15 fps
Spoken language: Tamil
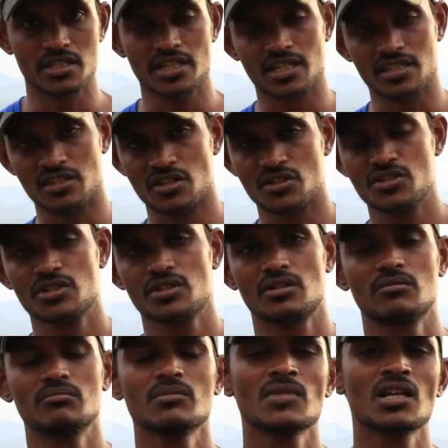பற்றி நீங்கள்
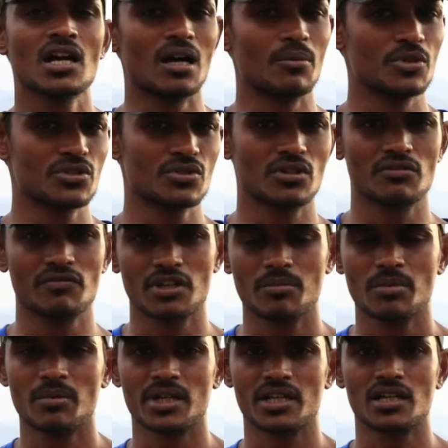தெரிஞ்சுக்கணும் அப்படின்னு சொல்லிட்டு
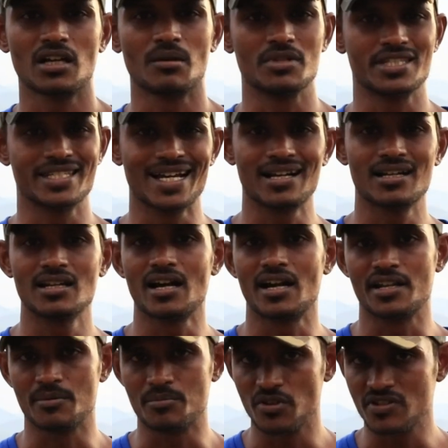விருப்பப்பட்டீங்கன்னா நம்ம சேனல்
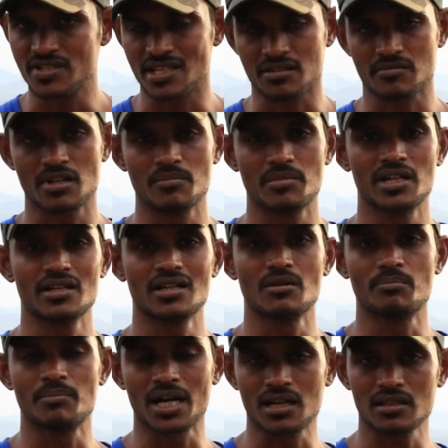அண்ட் இப்போயே சப்ஸ்கிரைப் பண்ணிக்கிட்டு
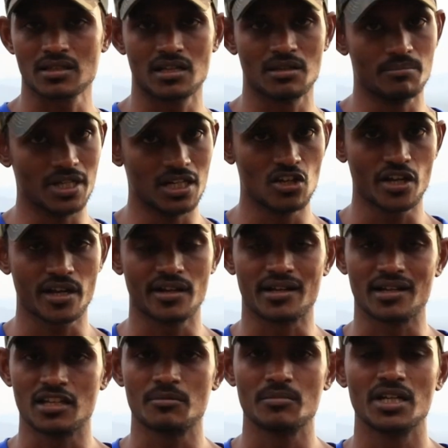அந்த பக்கத்துக்கு அந்த பெல்
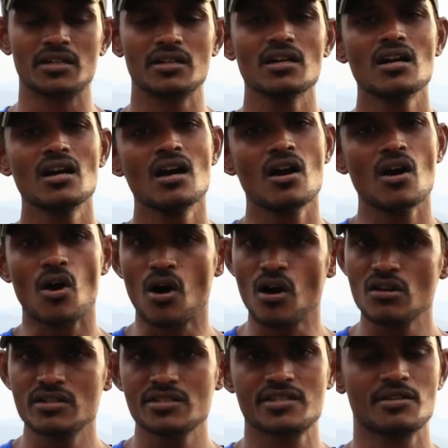ஐக்கனை கிளிக் பண்ணிவிட்டு
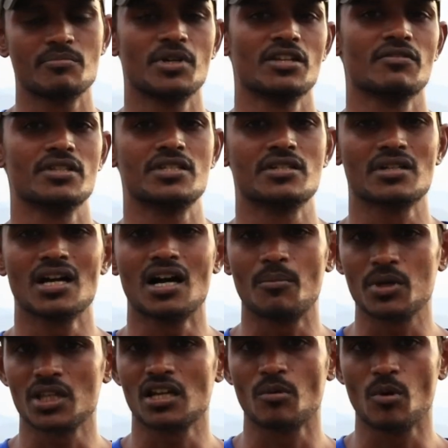ஹால்னு செட் பண்ணி வச்சுங்க
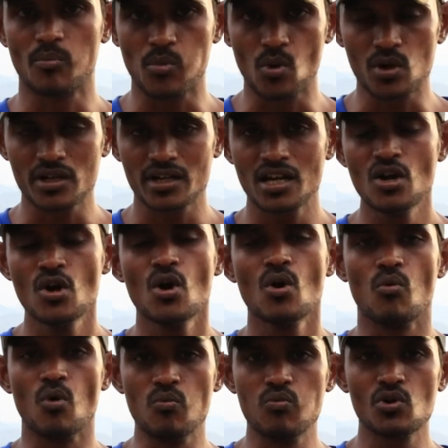அப்போ தான் நம்ம போடுற
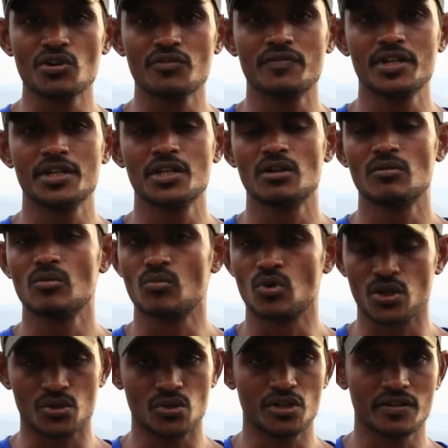ஒவ்வொரு வீடியோவும்
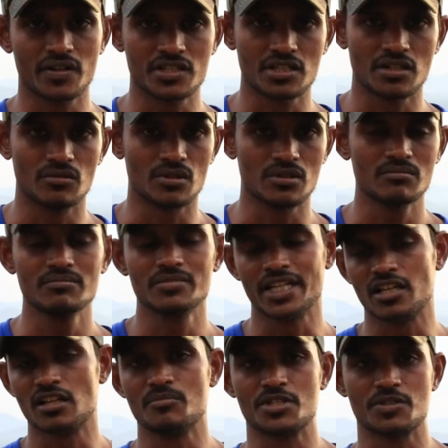உங்களுக்கு நோட்டிஃபிகேஷனாக வரும்
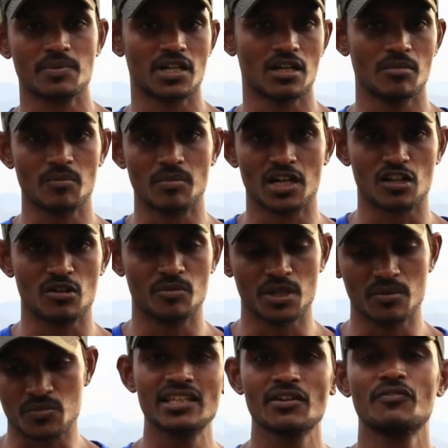நீங்களும் மிஸ் பண்ணாமல் பார்க்க
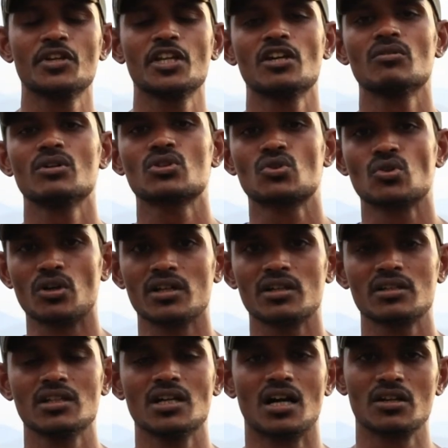முடியும் இந்த வீடியோவை
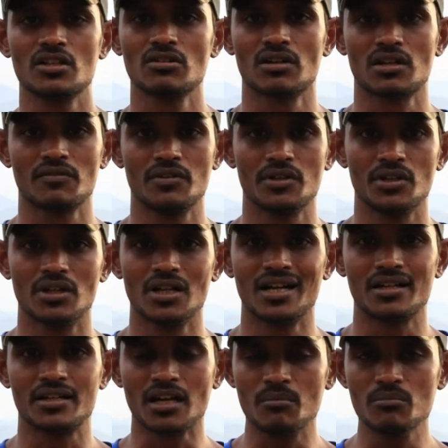தொடர்ந்து அடுத்த வர வீடியோவில்
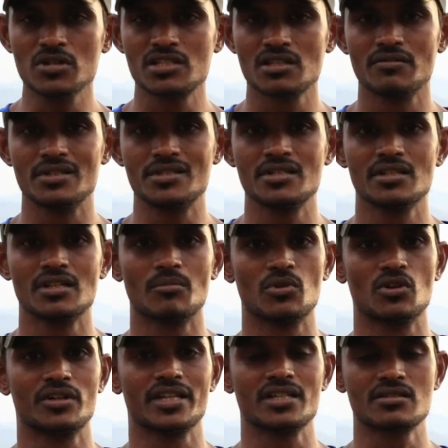அந்த டம்பிள்ஸை வச்சு
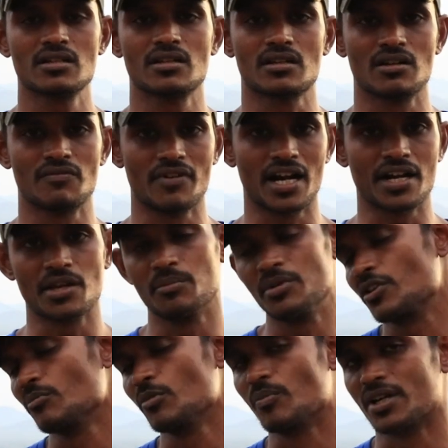நம்மளோட டெஸ்ட்டில் இருக்கிற ஃபேட்டை
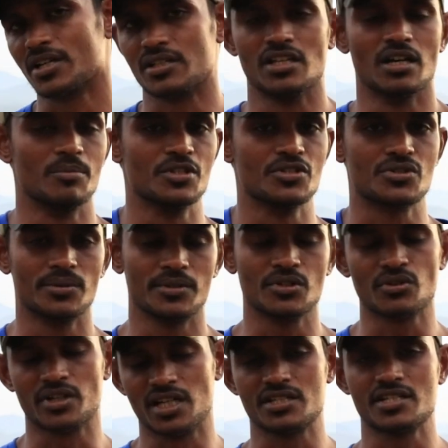எப்படி ரிமூவ் பண்ணுறது அப்படின்னு
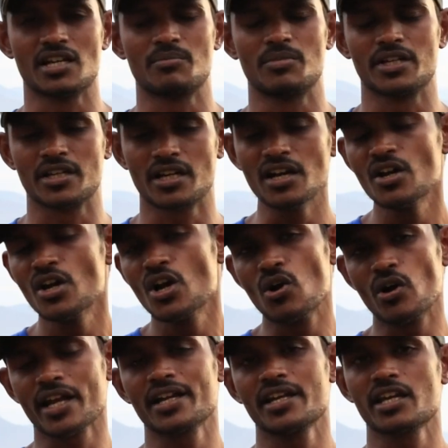சொல்லிட்டு உங்களுக்கு நான் ஷேர் பண்ணிக்கிறேன்
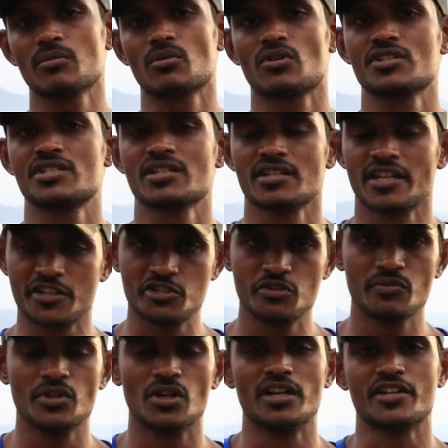ஓகே தேங்க்யூ ஃபார் வாட்சிங்
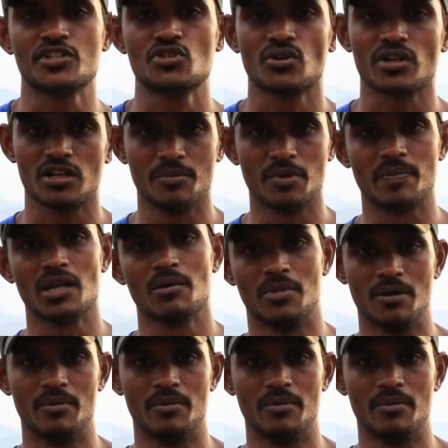நெக்ஸ்ட் வீடியோவில் நெக்ஸ்ட் ஒரு கண்டிப்பாக